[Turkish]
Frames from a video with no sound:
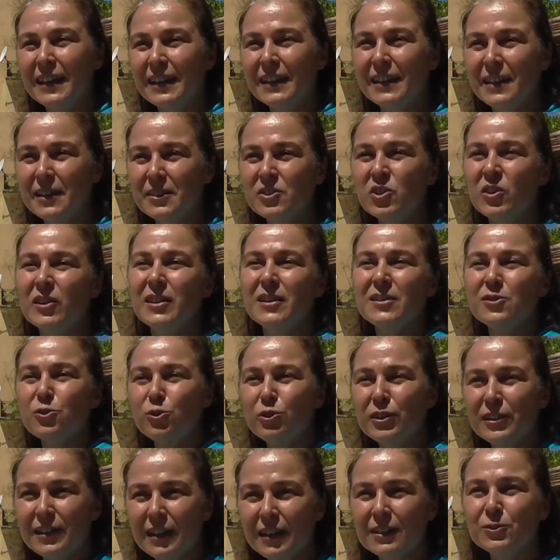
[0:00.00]
e, çerez
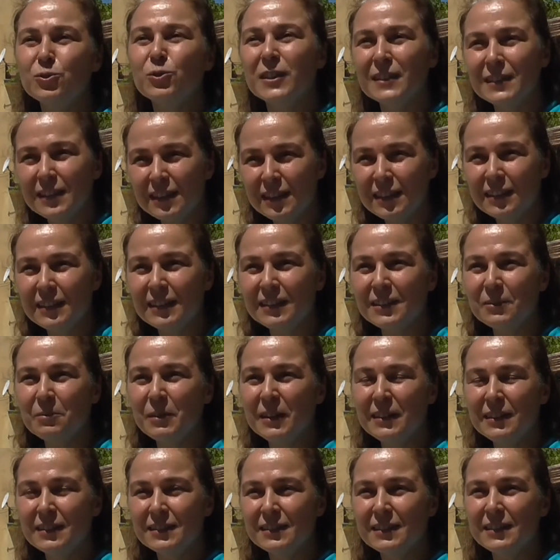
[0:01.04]
olarak
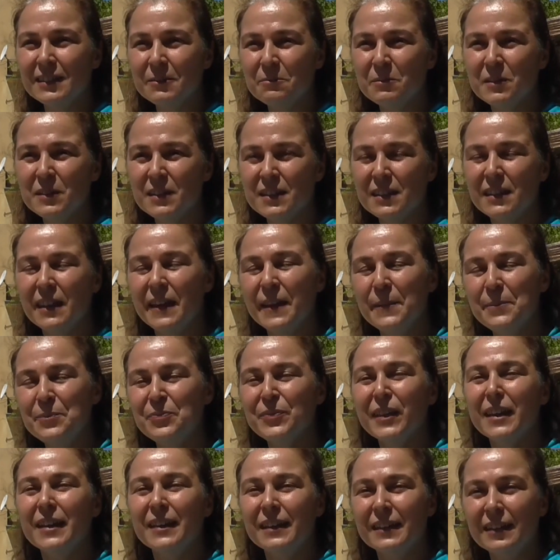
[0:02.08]
tüketildiğini belirttiğimizde
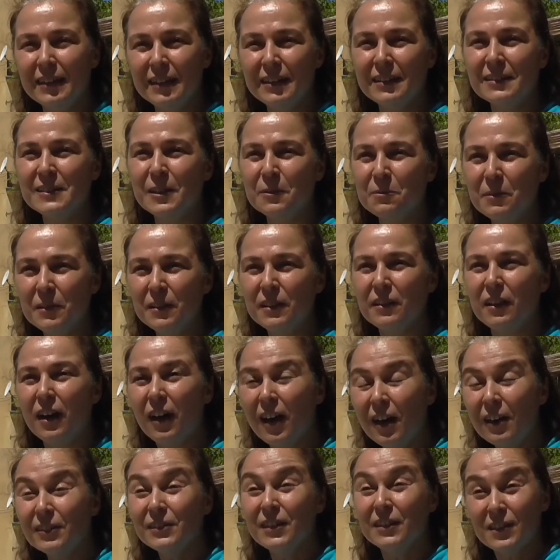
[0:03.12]
e, tabii
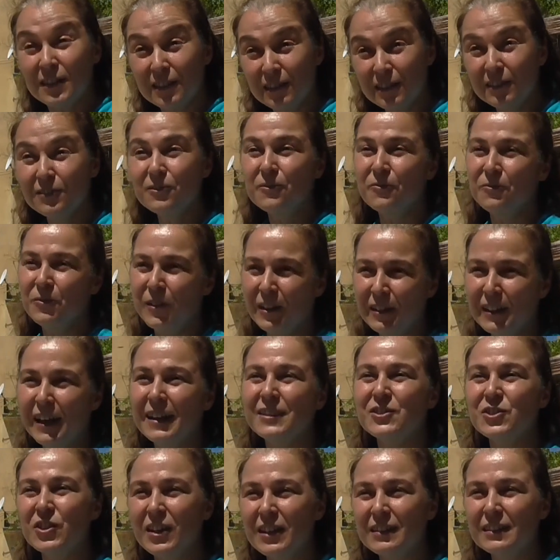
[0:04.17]
aa nasıl
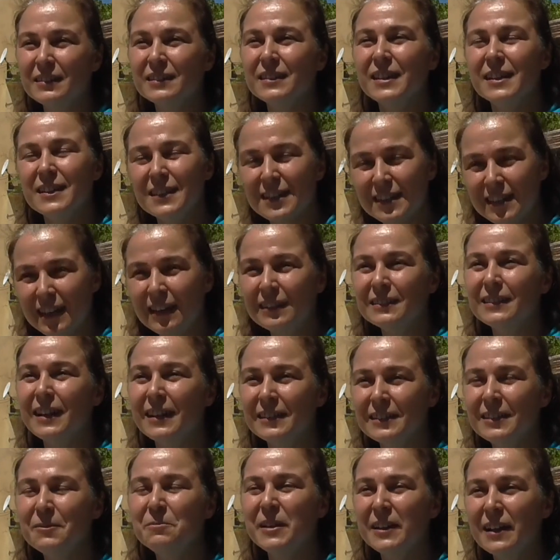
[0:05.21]
falan şeklinde
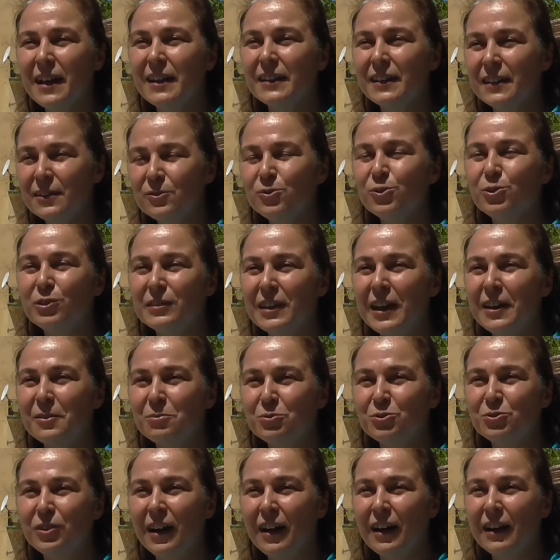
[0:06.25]
insanlar da merak
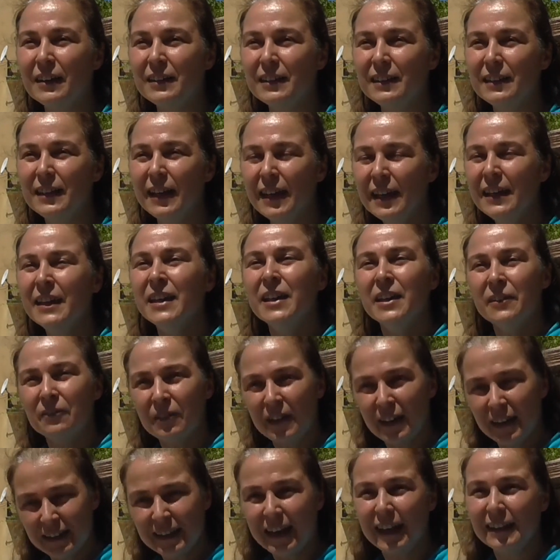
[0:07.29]
ediyorlar bunu haliyle
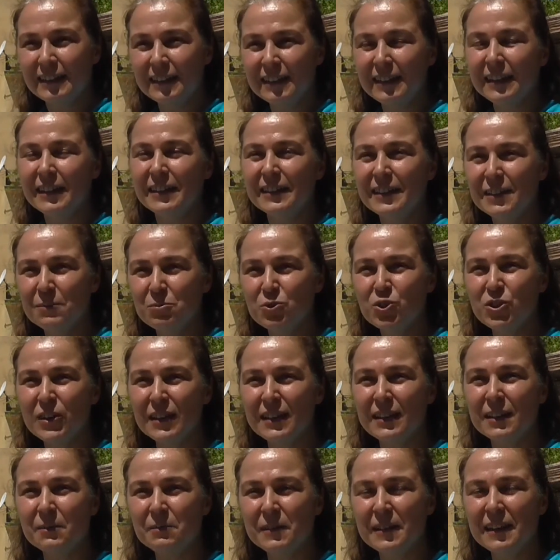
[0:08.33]
ve kendilerine bu
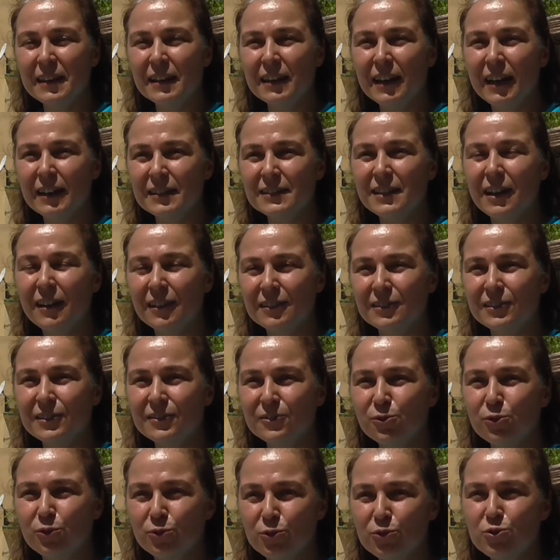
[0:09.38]
şekilde bilgiler de
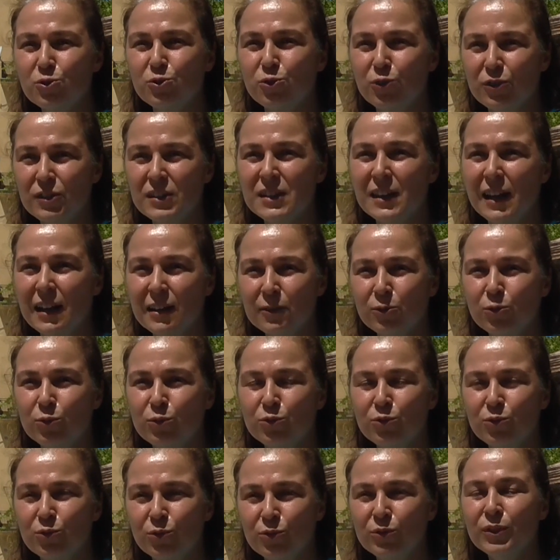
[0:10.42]
aktarıyoruz. Yöresel
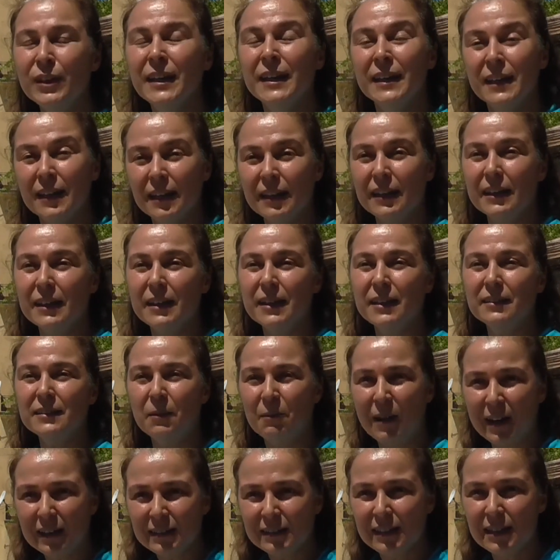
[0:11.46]
kültürün, e,
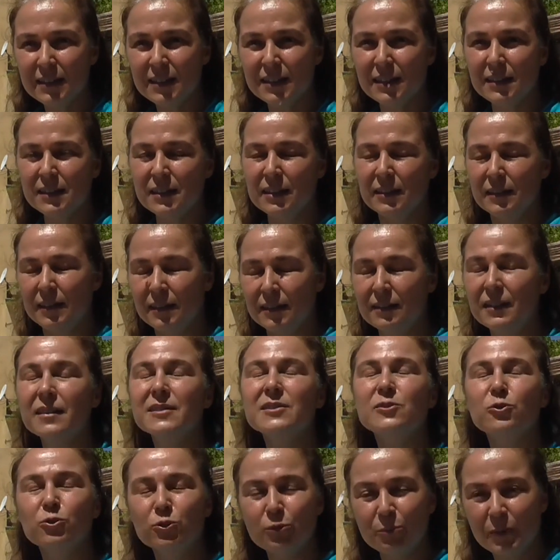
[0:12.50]
damak lezzetinin,
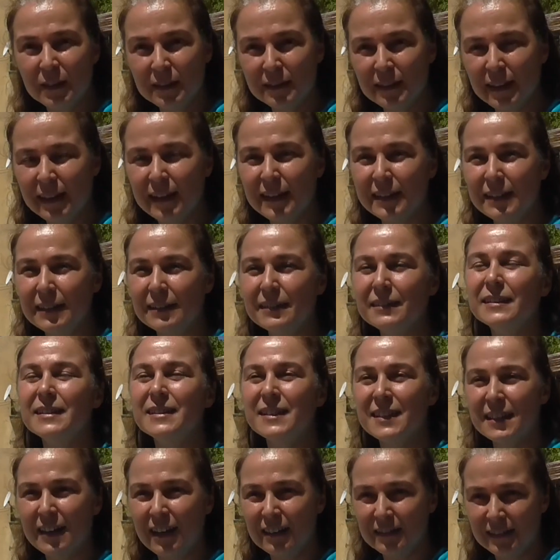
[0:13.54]
gastronomik değerin
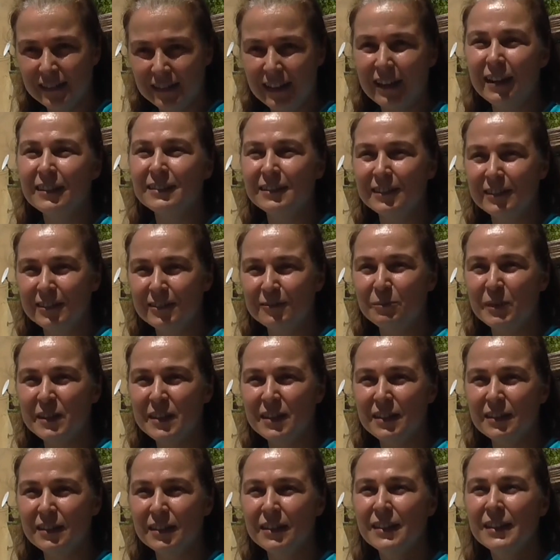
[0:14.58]
insanlara
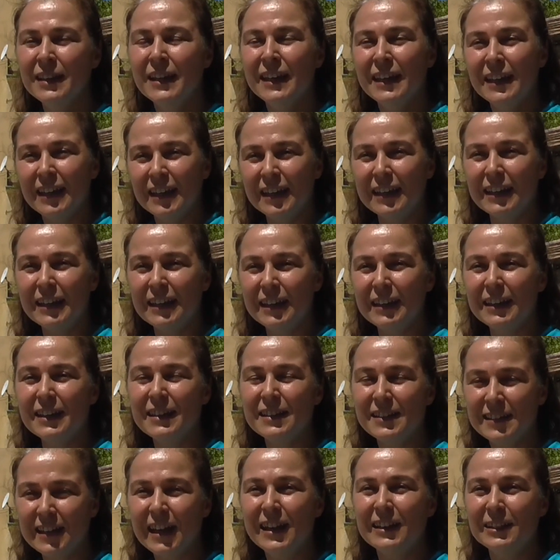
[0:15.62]
aktarılmasını
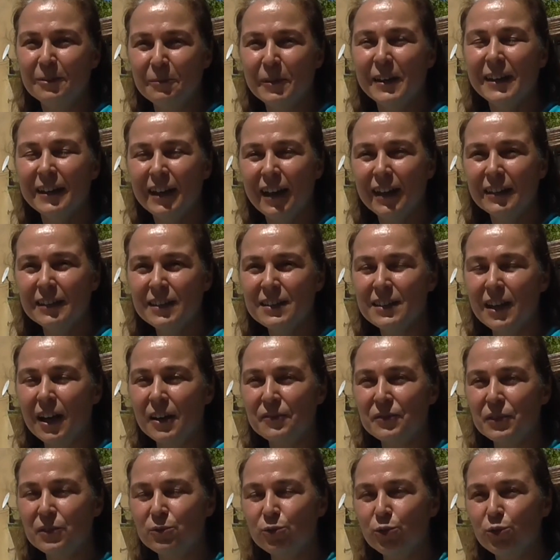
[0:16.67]
e, sağlamaya gayret
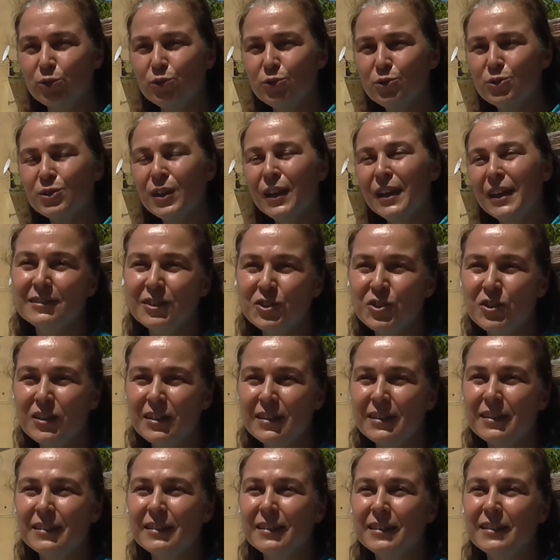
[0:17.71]
sarf ediyoruz.
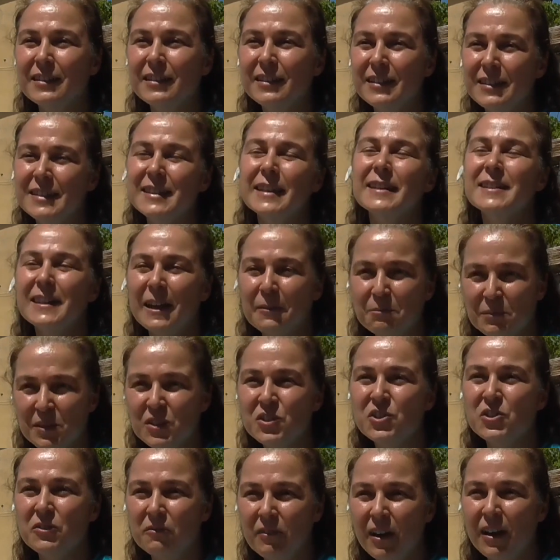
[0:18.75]
Yaklaşık e, 80
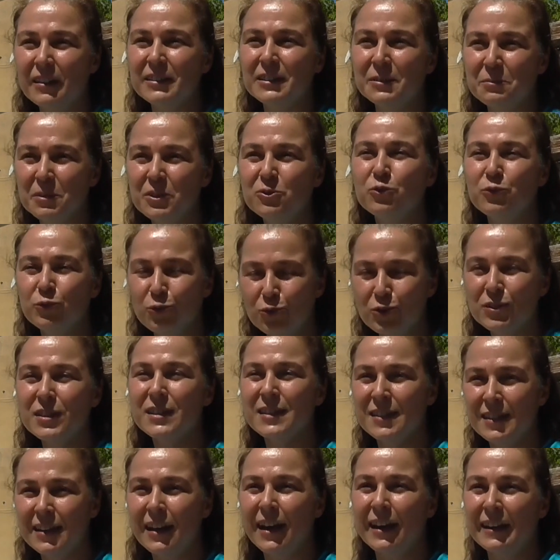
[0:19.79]
bin civarında bir
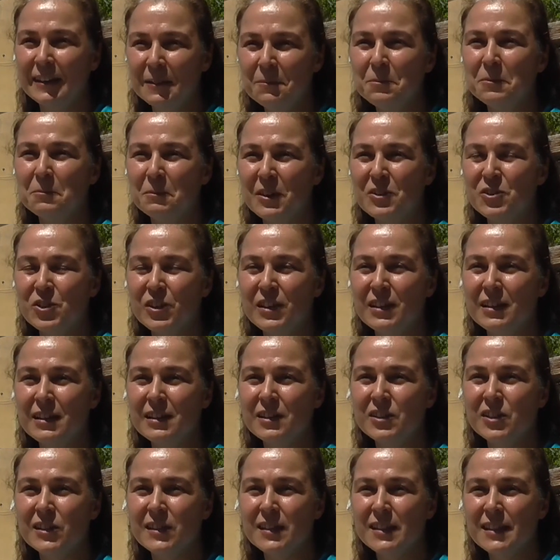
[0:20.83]
nüfusa sahip Beyşehir
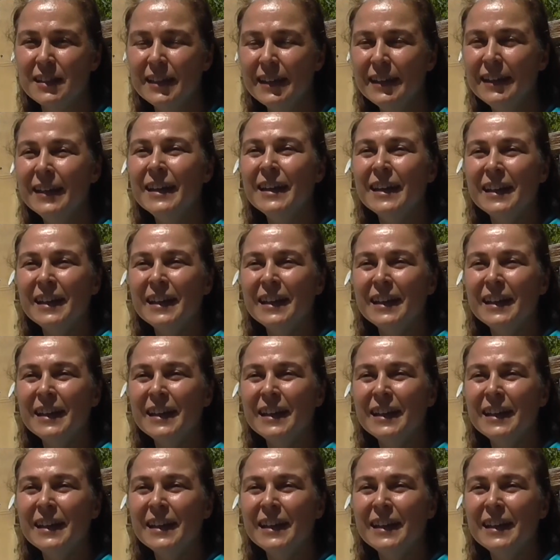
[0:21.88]
ilçesi.